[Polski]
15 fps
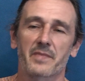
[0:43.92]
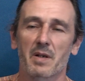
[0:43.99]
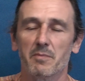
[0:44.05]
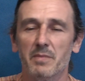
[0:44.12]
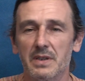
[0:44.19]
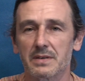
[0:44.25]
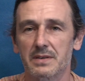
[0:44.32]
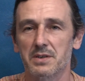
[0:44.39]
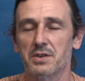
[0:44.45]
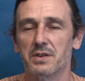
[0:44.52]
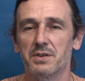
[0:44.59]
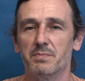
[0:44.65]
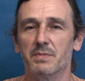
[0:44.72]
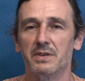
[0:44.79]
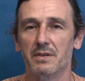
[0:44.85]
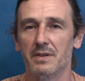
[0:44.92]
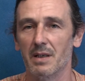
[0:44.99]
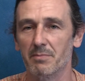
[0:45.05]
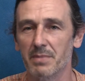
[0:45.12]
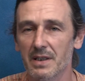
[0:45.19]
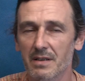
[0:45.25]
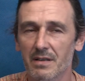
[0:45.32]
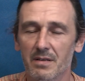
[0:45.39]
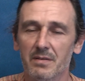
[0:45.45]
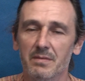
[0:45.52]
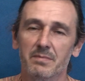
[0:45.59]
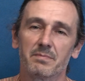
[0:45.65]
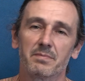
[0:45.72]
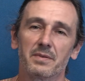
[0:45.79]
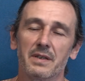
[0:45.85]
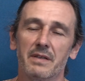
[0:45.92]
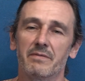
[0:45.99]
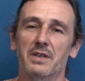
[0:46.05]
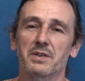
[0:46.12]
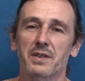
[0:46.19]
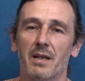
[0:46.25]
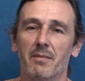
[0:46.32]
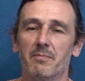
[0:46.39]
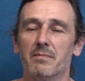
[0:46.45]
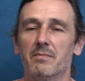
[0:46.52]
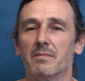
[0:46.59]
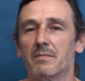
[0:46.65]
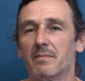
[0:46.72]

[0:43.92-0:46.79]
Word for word: My zeszliśmy do Rabego, ponieważ tam